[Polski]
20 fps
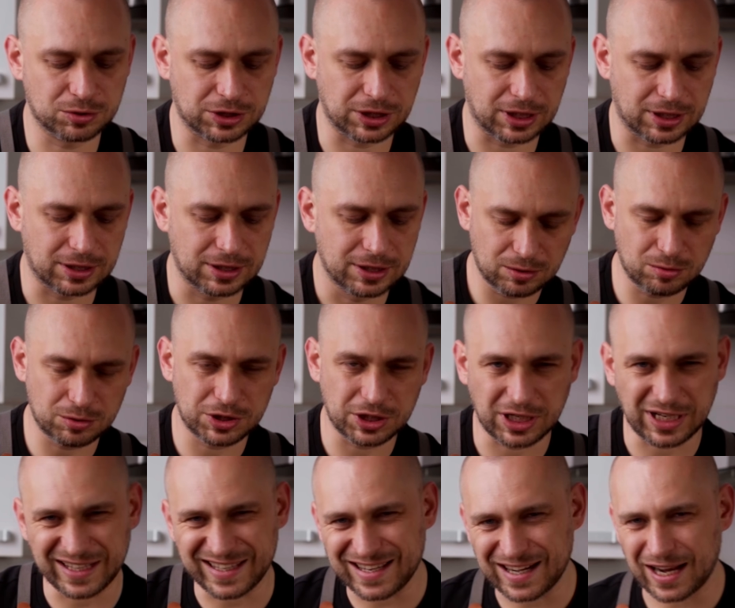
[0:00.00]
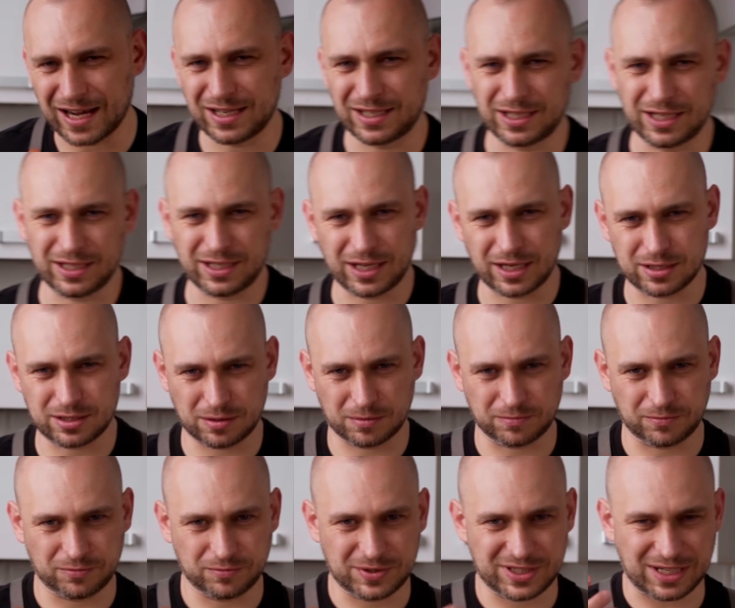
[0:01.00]
że ludzie generalnie
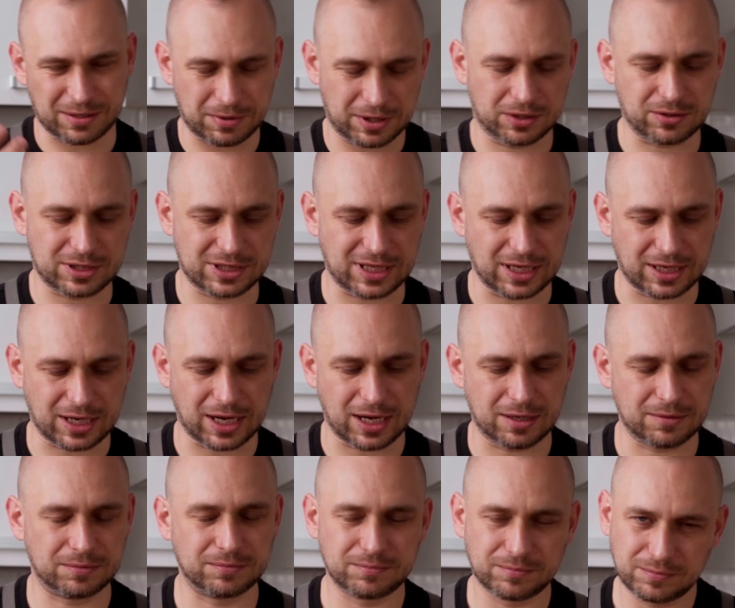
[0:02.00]
jedzą całego steka,